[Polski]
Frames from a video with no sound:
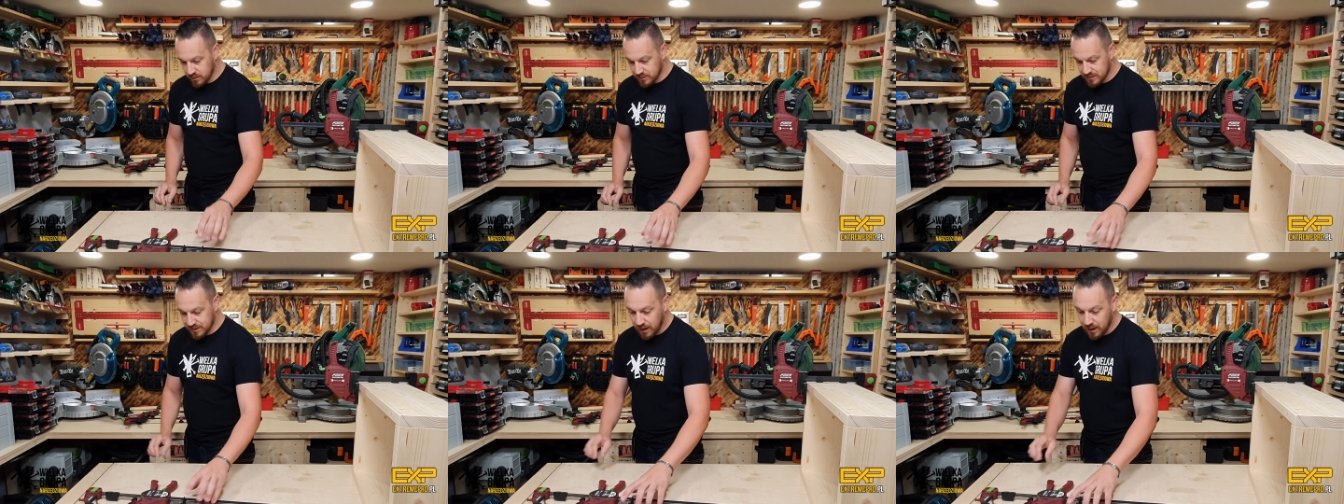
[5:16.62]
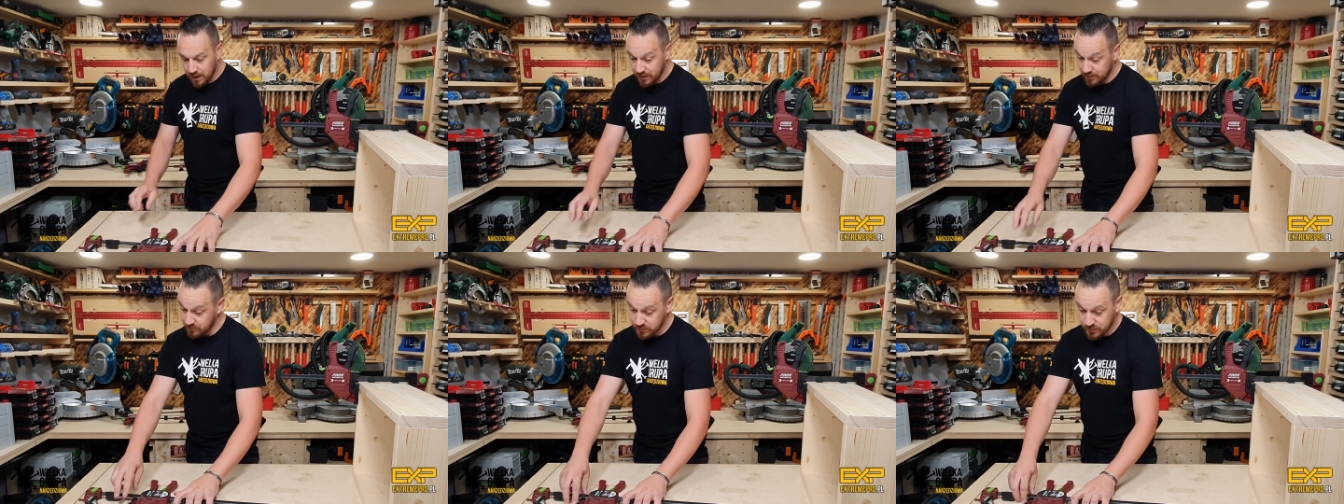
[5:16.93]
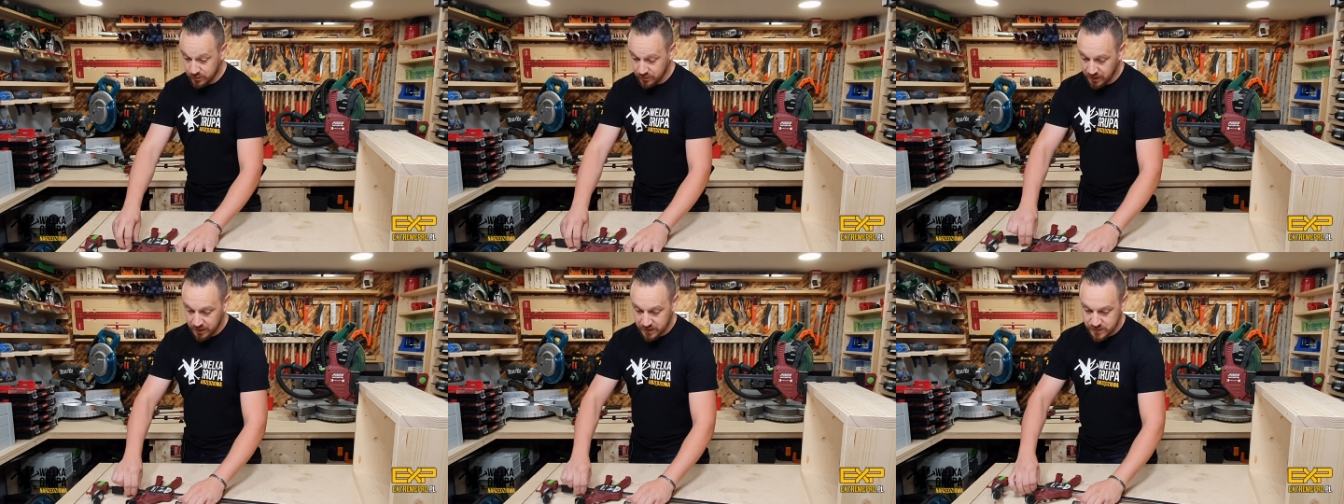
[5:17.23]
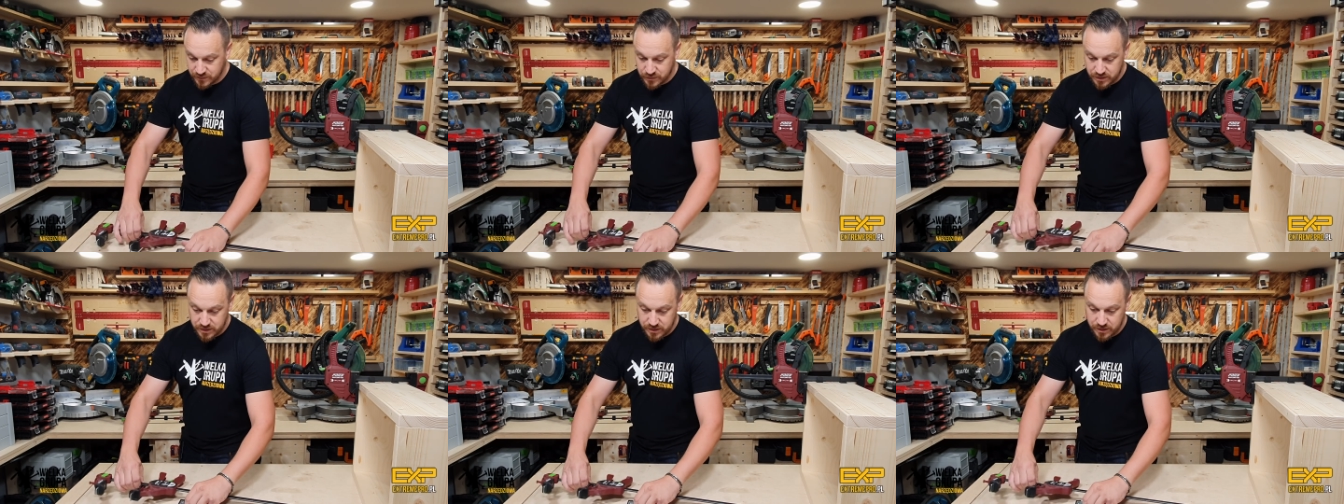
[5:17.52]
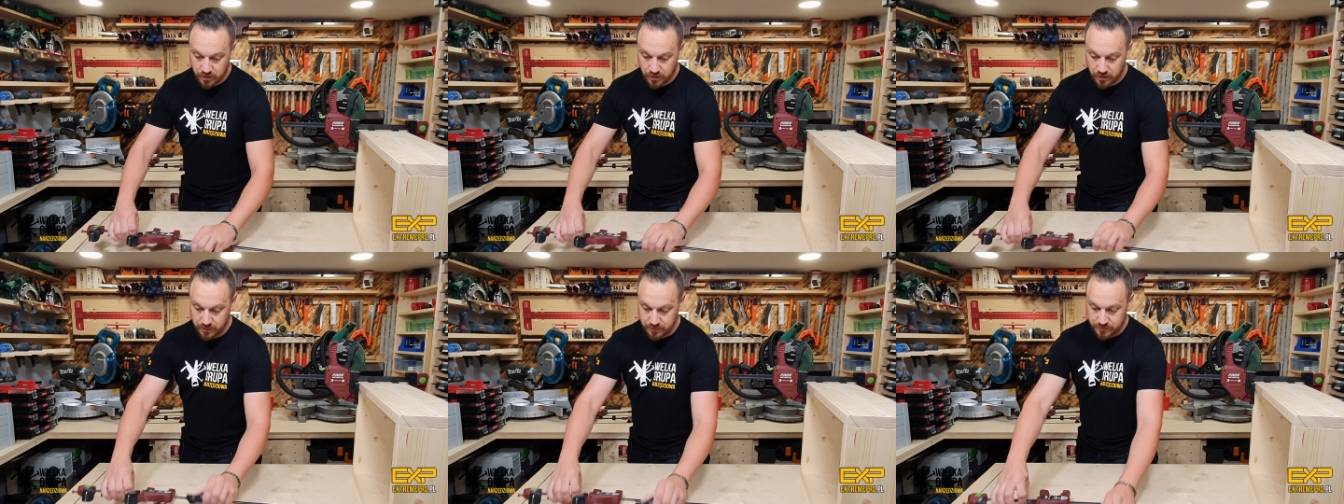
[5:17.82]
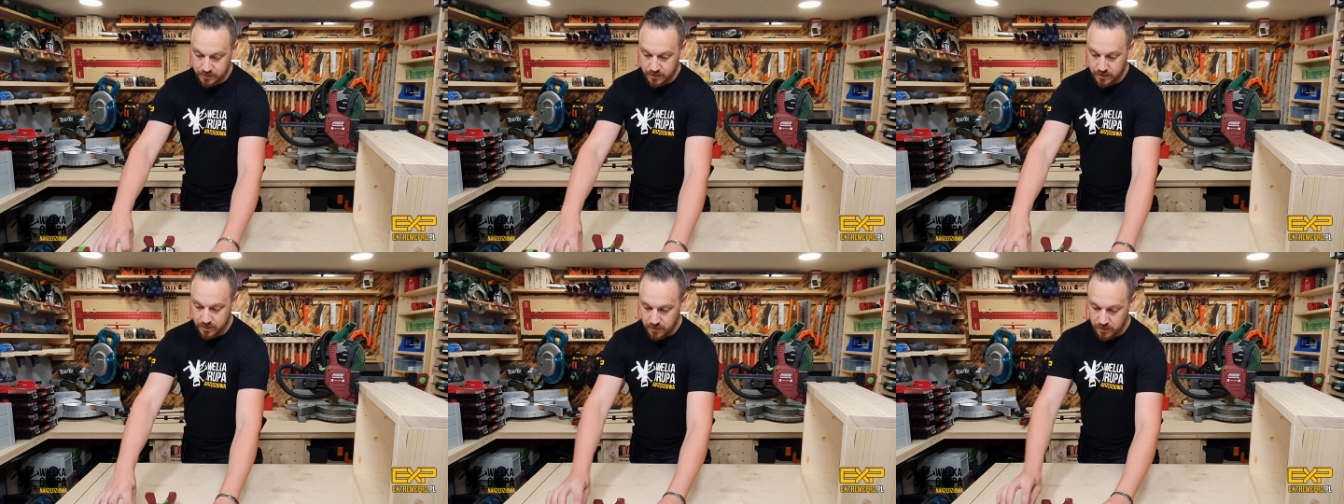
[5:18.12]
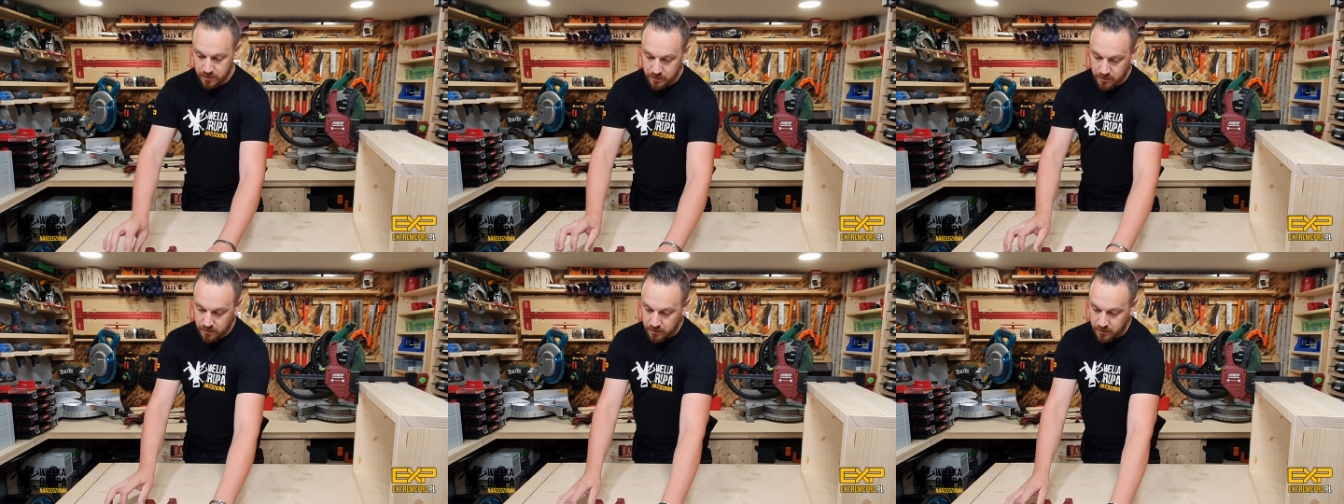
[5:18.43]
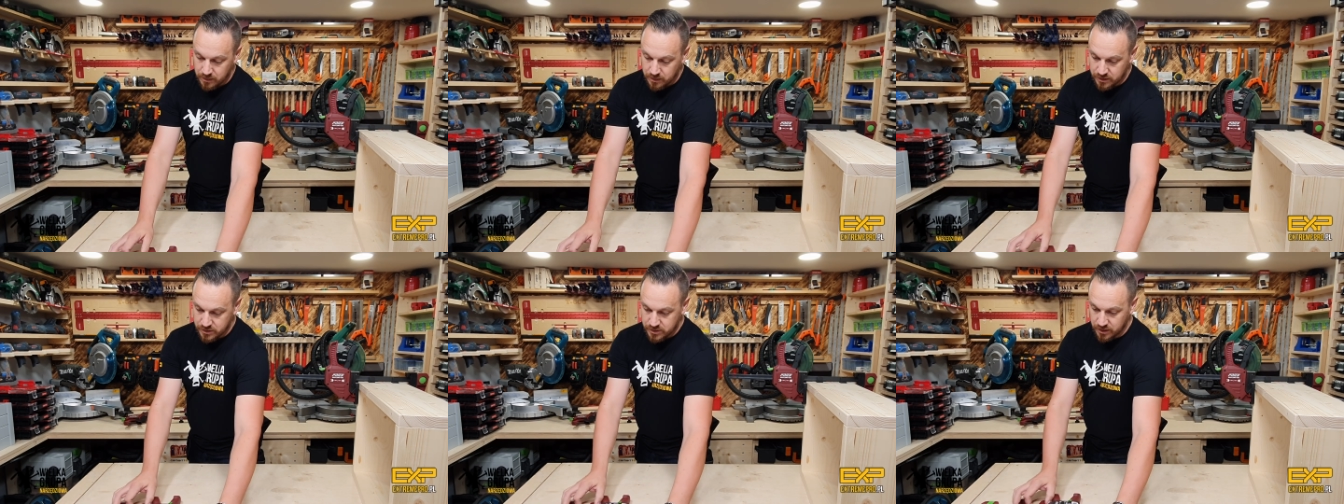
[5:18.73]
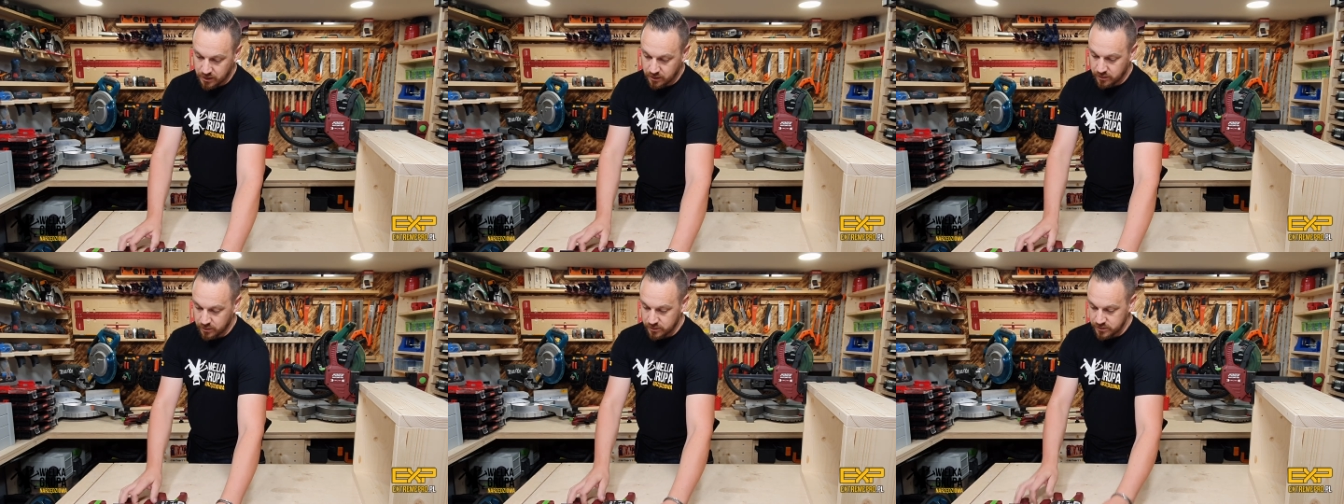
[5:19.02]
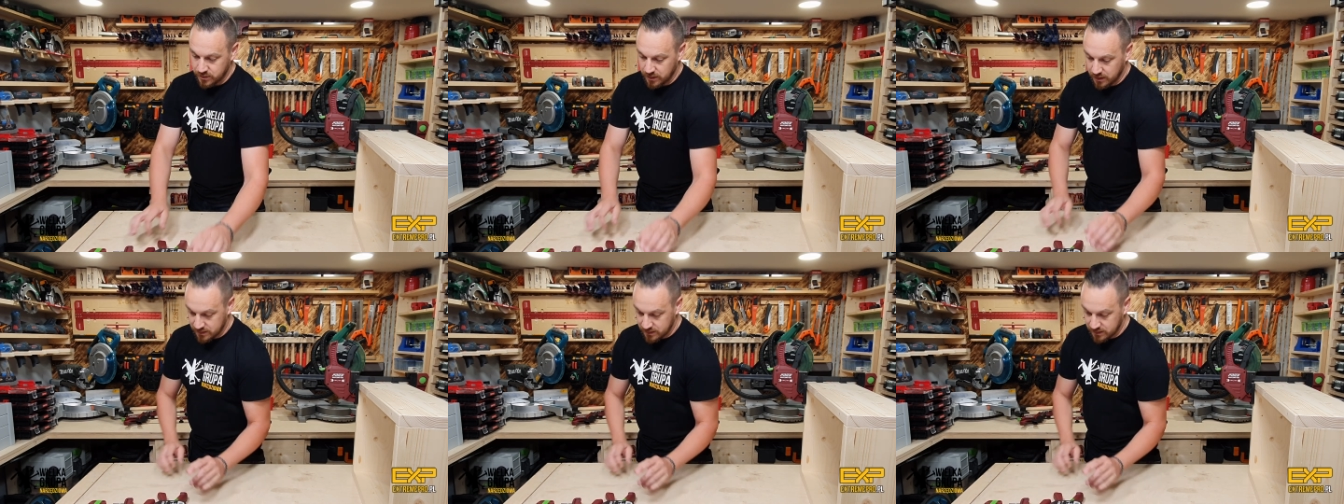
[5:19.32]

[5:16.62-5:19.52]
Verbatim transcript: Dalej, to nie jest wszystko, jeżeli chodzi o